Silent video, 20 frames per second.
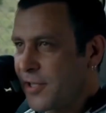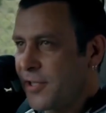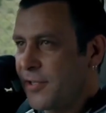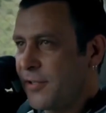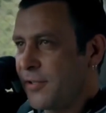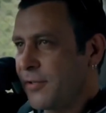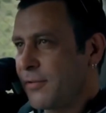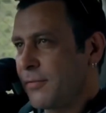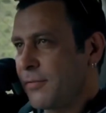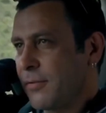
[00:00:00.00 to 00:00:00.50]

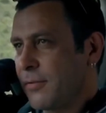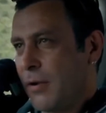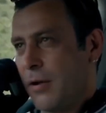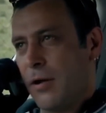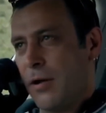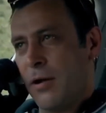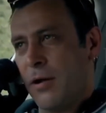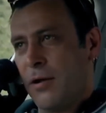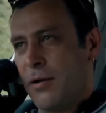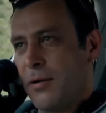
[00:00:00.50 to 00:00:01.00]
sensin.
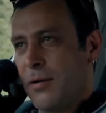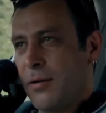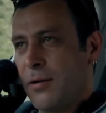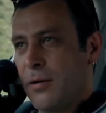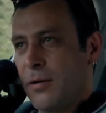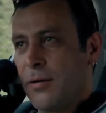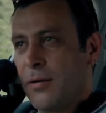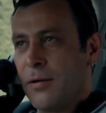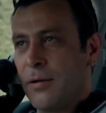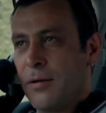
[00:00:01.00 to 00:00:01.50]
Ha.
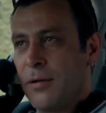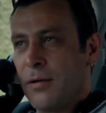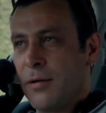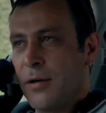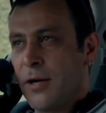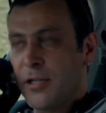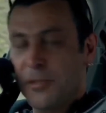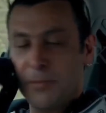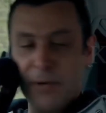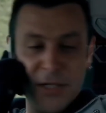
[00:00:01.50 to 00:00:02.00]

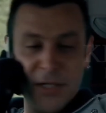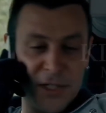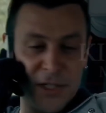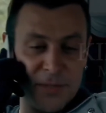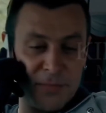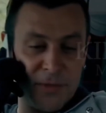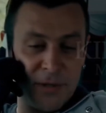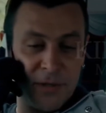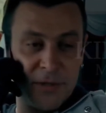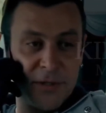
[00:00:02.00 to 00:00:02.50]
Hadi bak
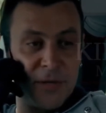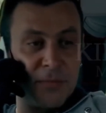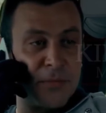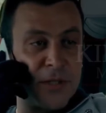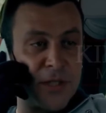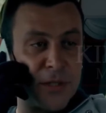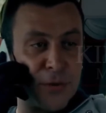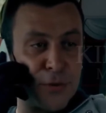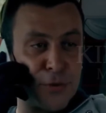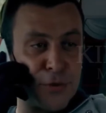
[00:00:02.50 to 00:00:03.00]
şimdi.
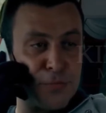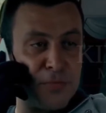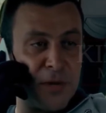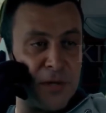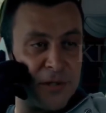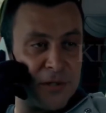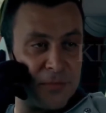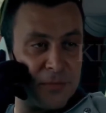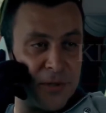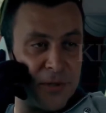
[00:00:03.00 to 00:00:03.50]
Cem'i bırakıyorsun,
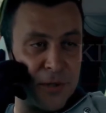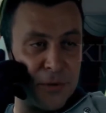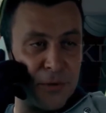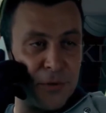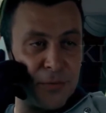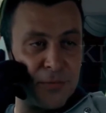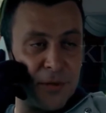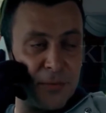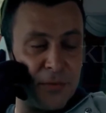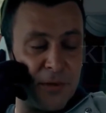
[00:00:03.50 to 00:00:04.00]
ben de hanım
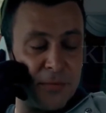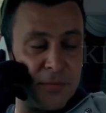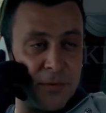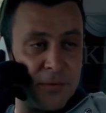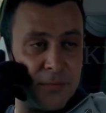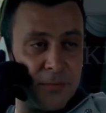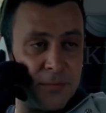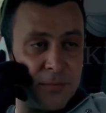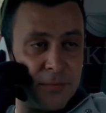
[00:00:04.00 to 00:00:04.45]
bırakıyorum tamam mı?